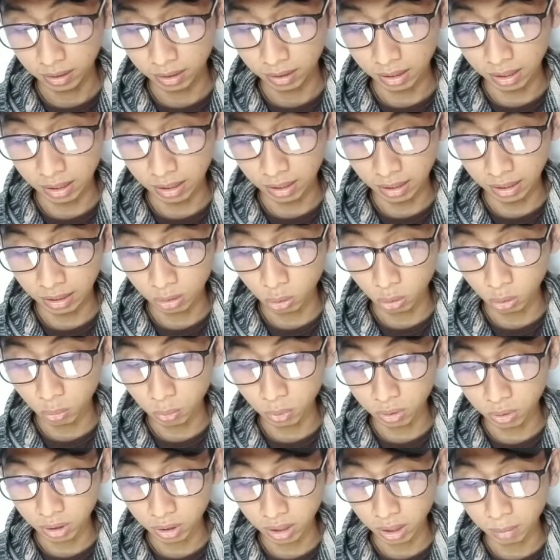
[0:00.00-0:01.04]
Jadi itu
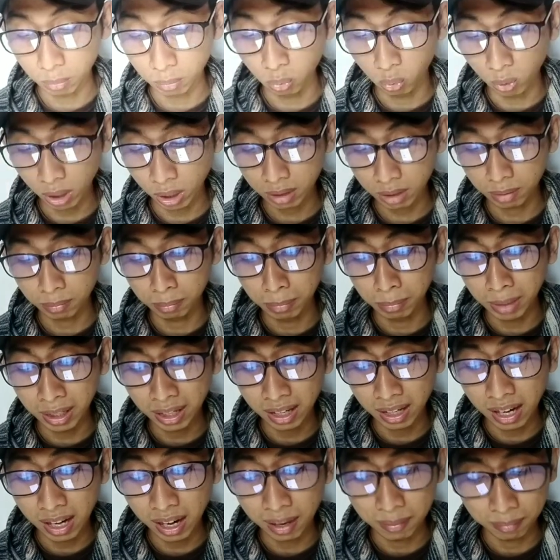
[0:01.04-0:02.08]
fungsinya buat
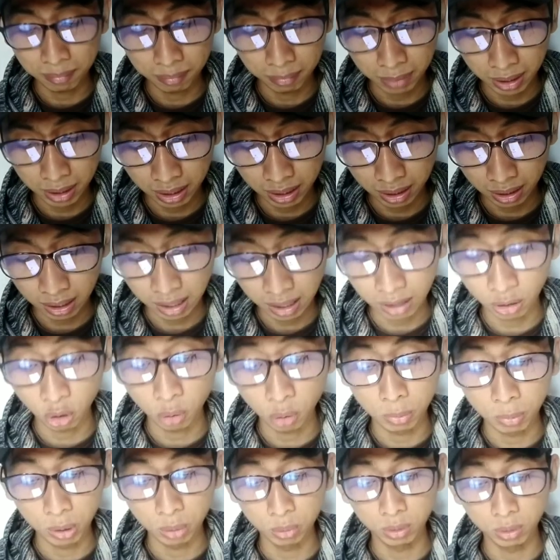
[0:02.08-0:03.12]
menggambar atau
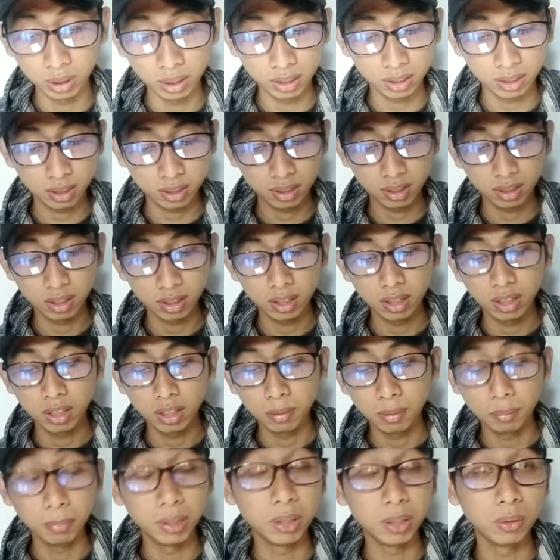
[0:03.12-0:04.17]
menulis
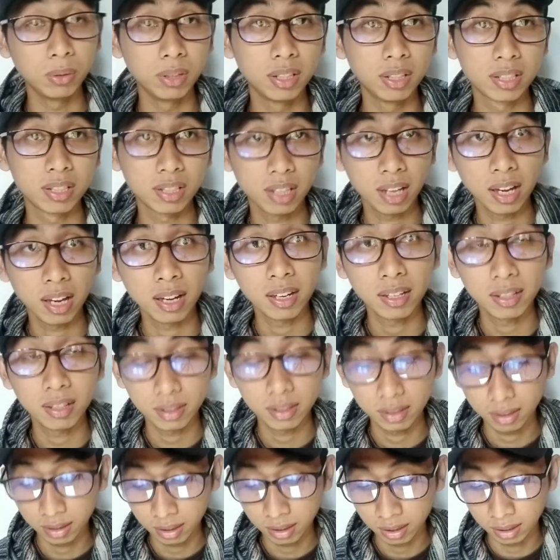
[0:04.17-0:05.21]
menuliskan
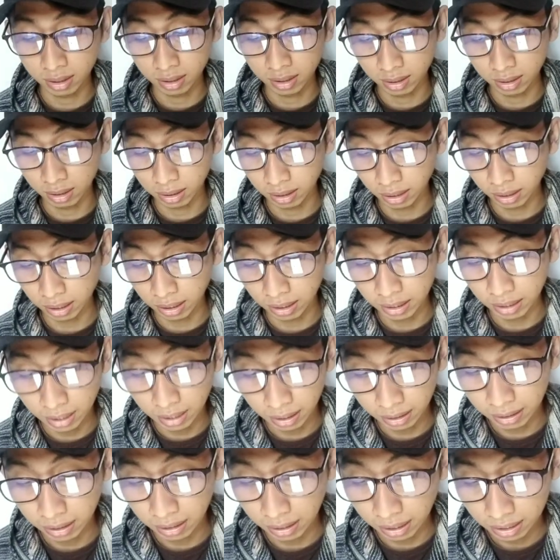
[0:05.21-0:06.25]
uh,
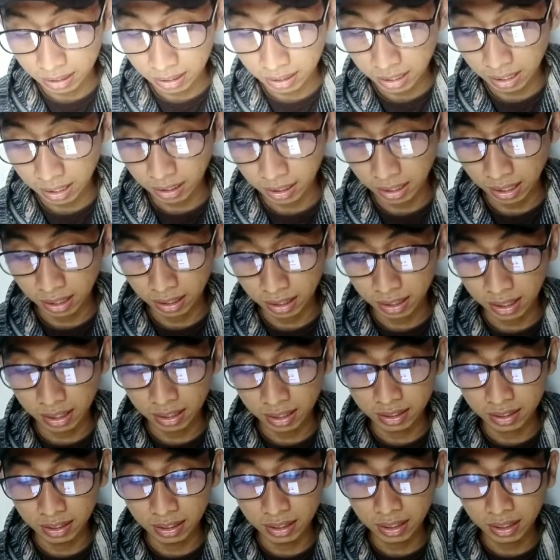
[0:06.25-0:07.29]
identitas kalian. Nah,
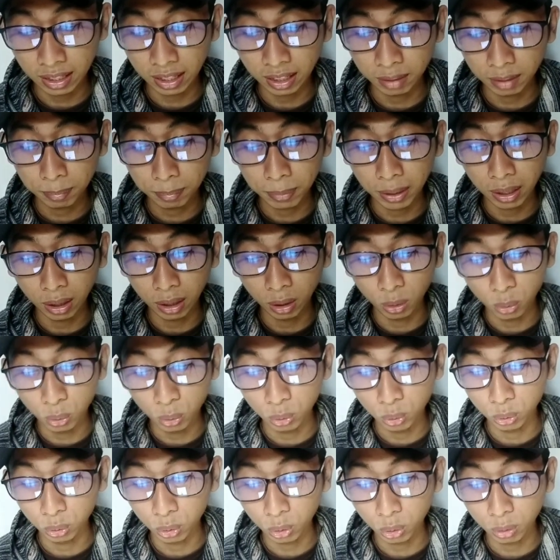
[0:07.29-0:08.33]
di sini kalian
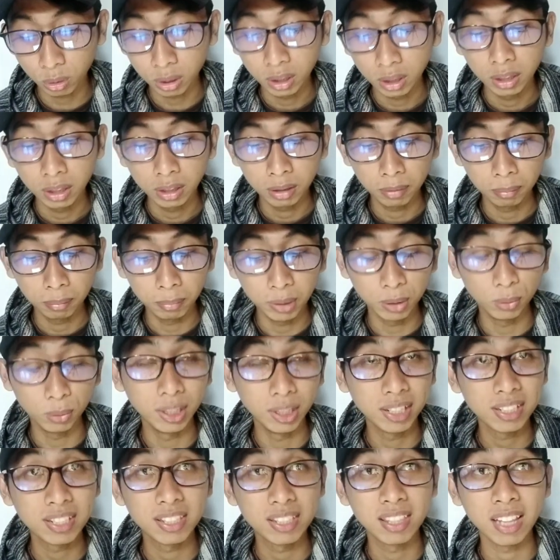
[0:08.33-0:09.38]
perlu untuk
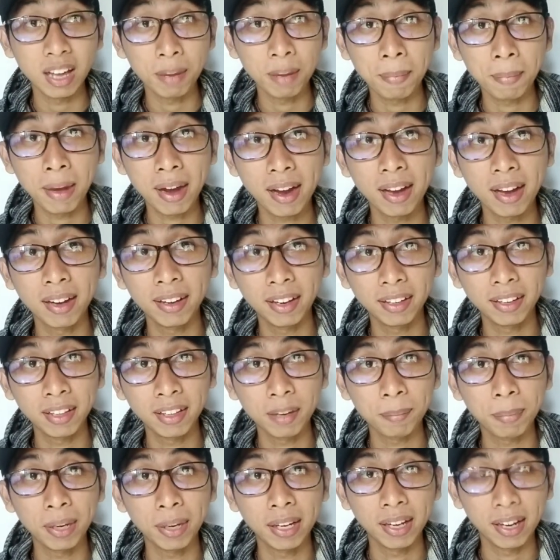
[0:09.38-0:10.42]
menulis nama kalian
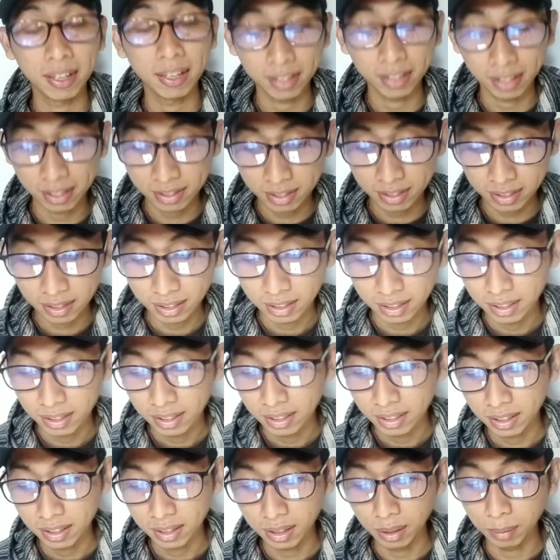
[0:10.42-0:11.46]
yang paling atas.
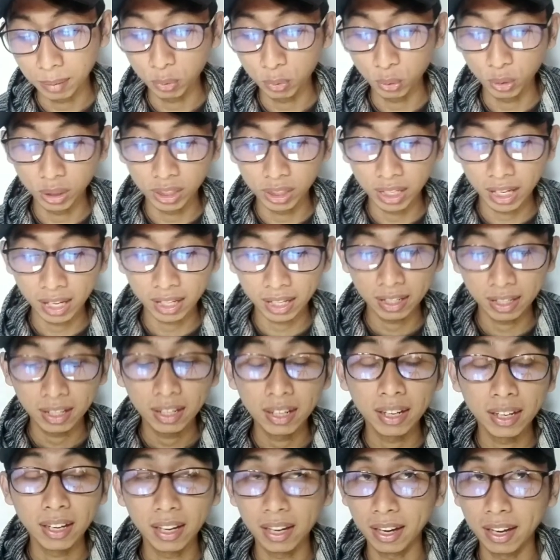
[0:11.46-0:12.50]
Kemudian
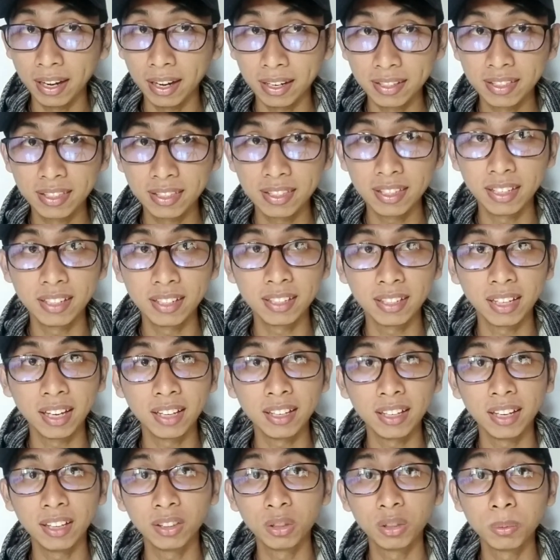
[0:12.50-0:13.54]

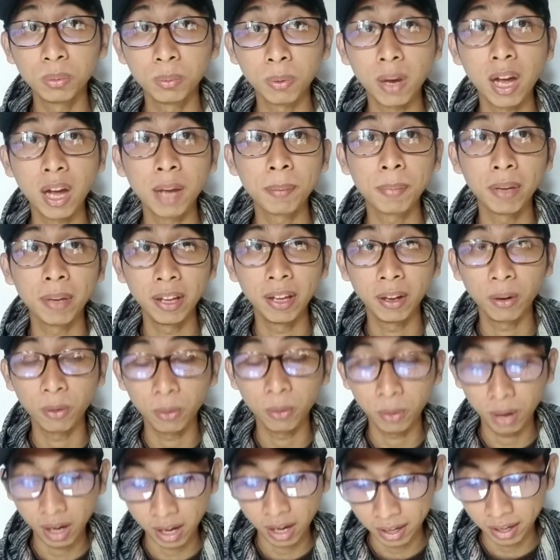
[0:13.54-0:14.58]
exchange-nya yaitu 5
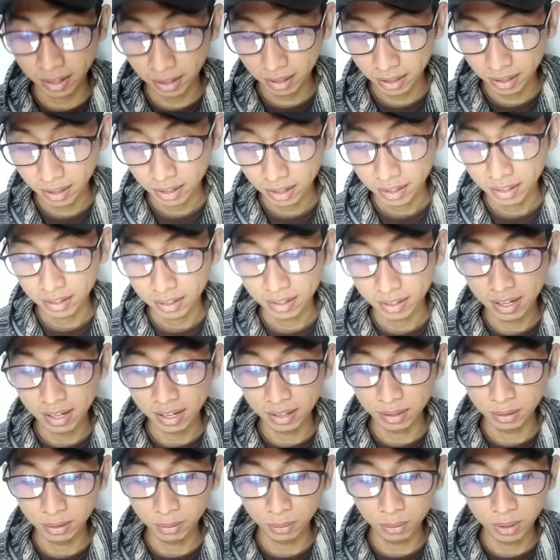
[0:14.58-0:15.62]
ROI
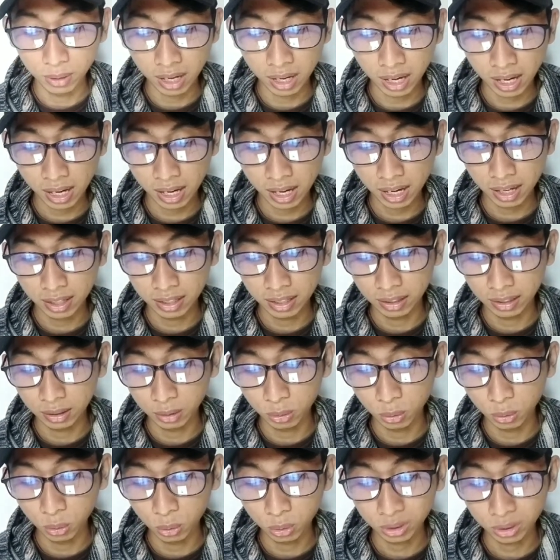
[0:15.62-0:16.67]
dan juga
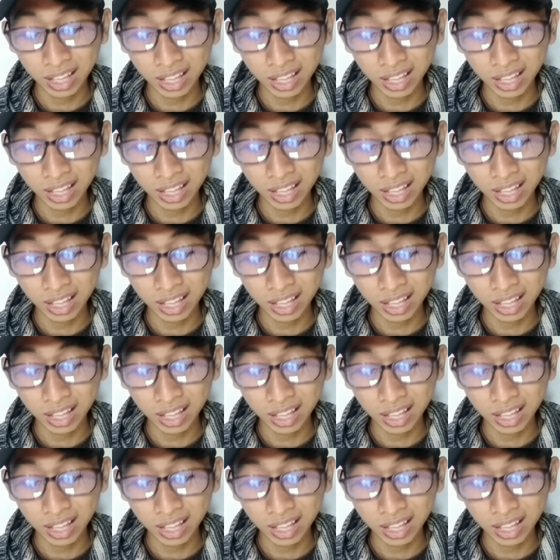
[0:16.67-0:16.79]
itu